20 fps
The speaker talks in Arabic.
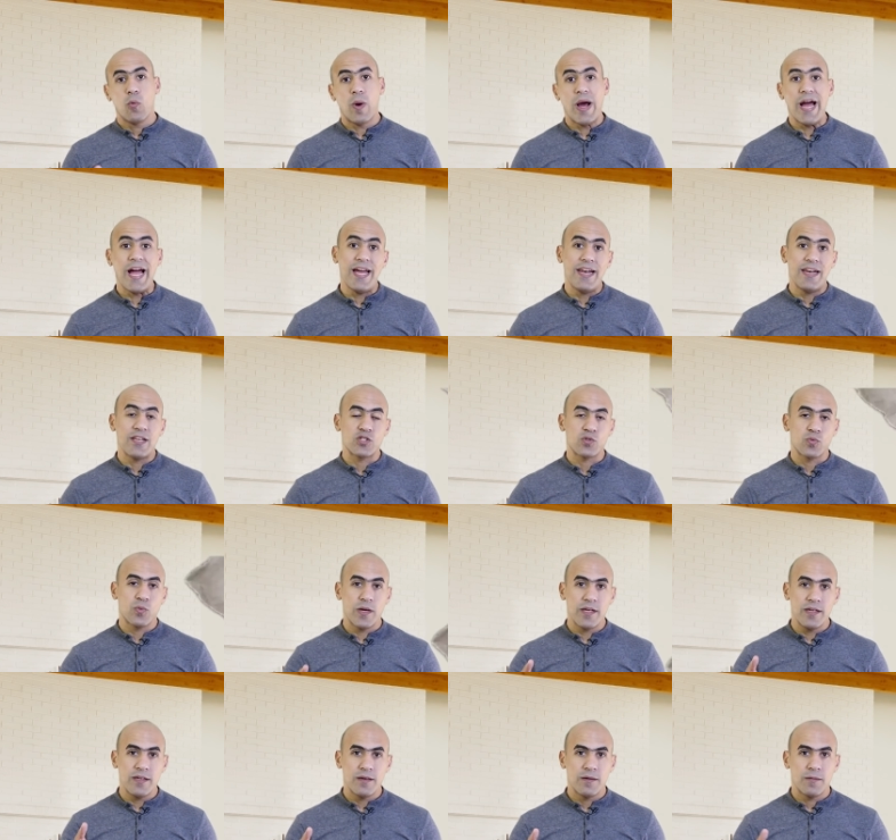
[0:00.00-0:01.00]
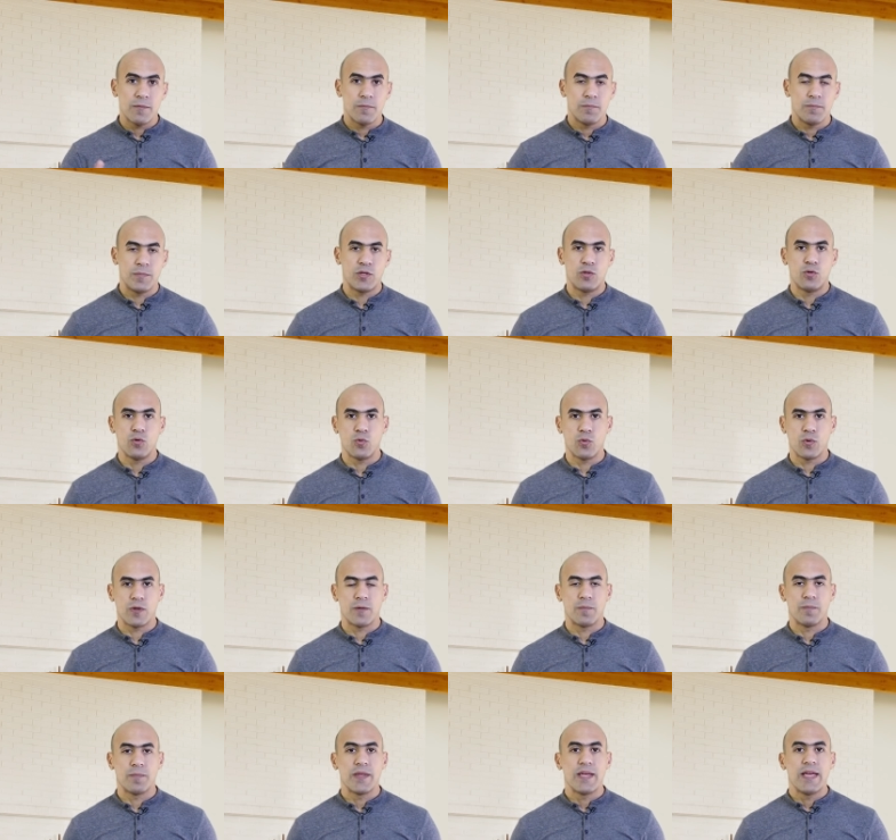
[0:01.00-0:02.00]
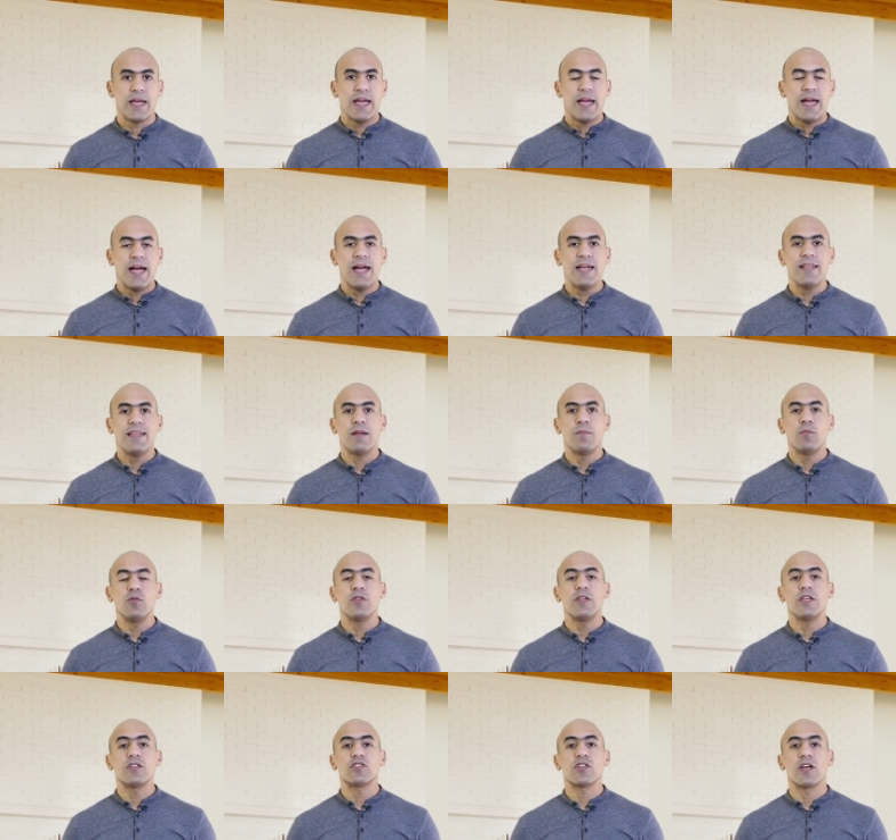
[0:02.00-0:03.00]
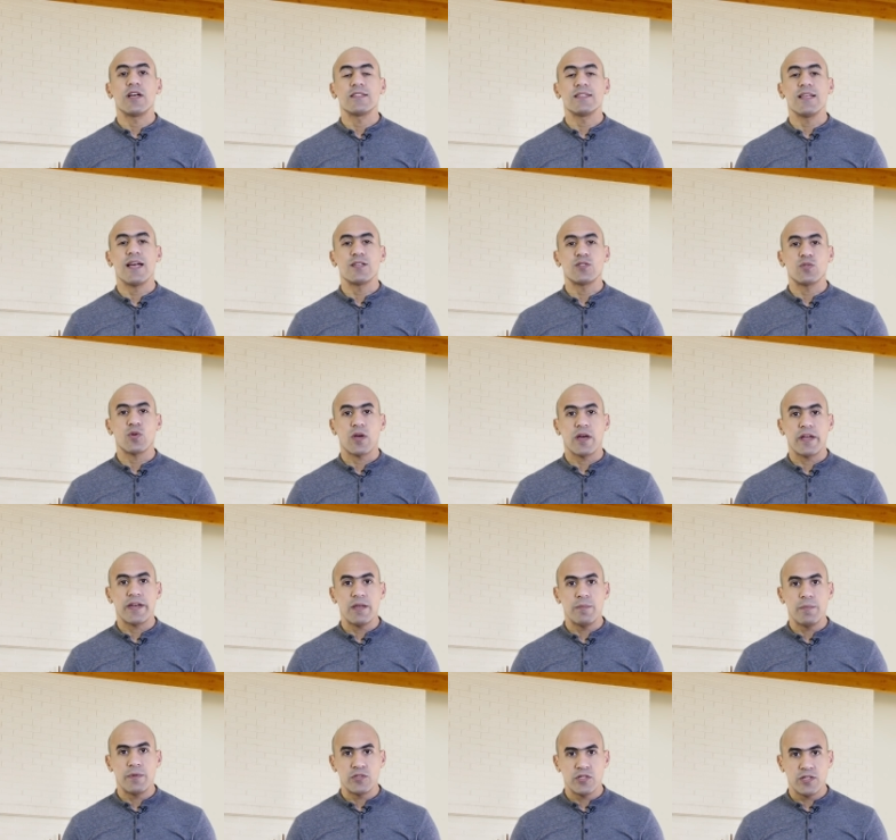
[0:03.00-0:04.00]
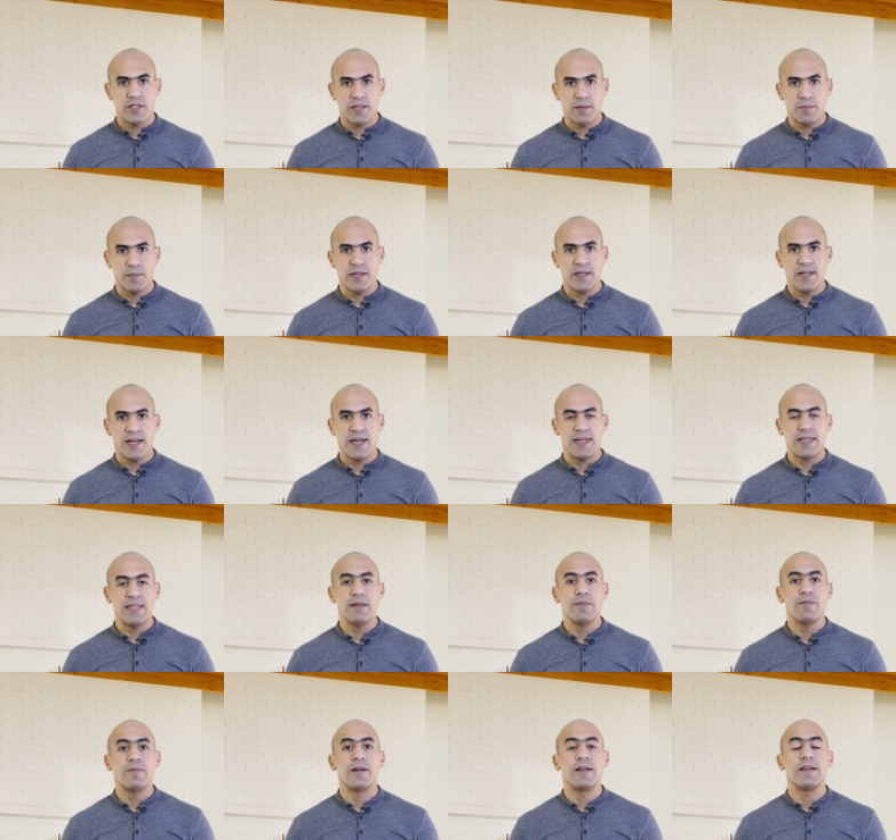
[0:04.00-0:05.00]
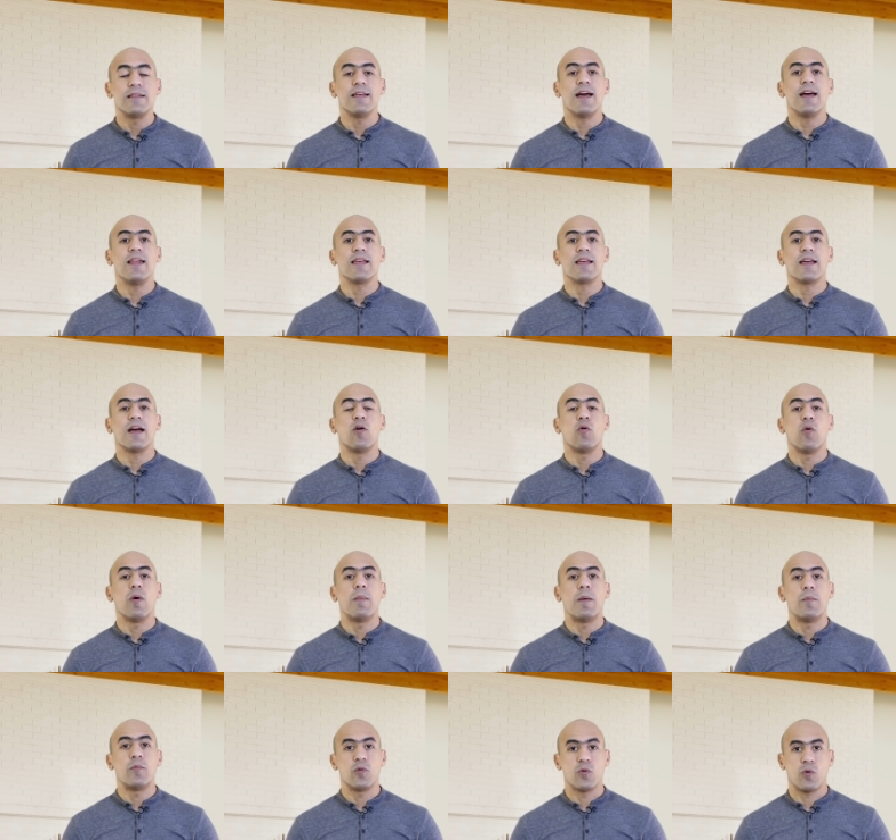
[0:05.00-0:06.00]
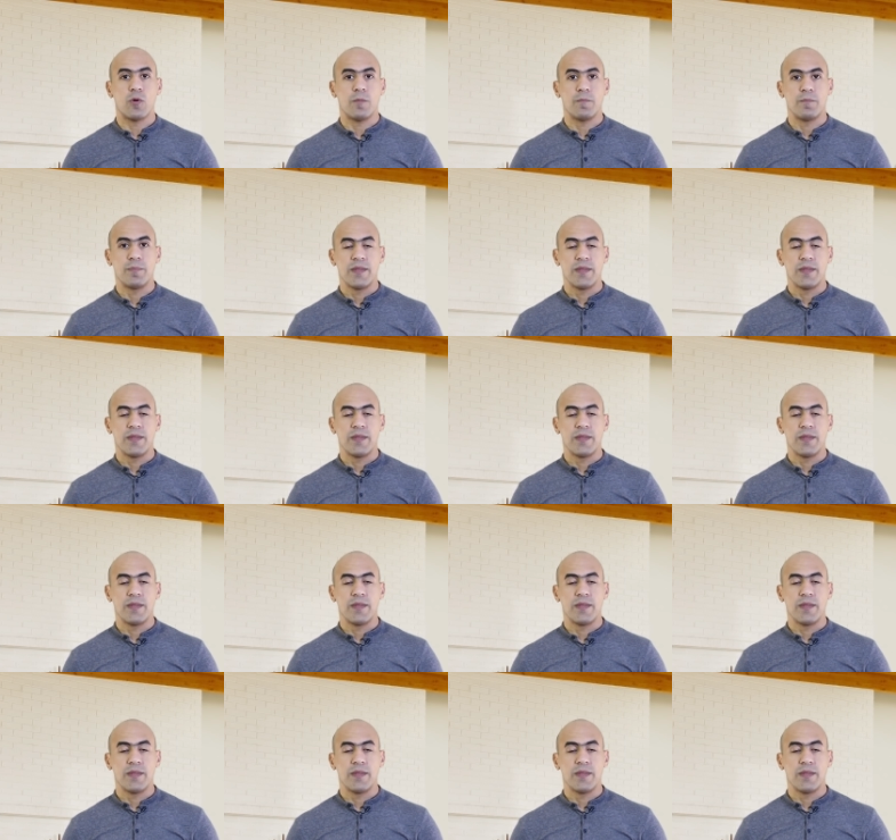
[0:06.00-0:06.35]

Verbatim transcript: وأعلى شوي بالدهون هذا المنتج خصائصه قريبة جدا من الحليب فلذلك هو ممنوع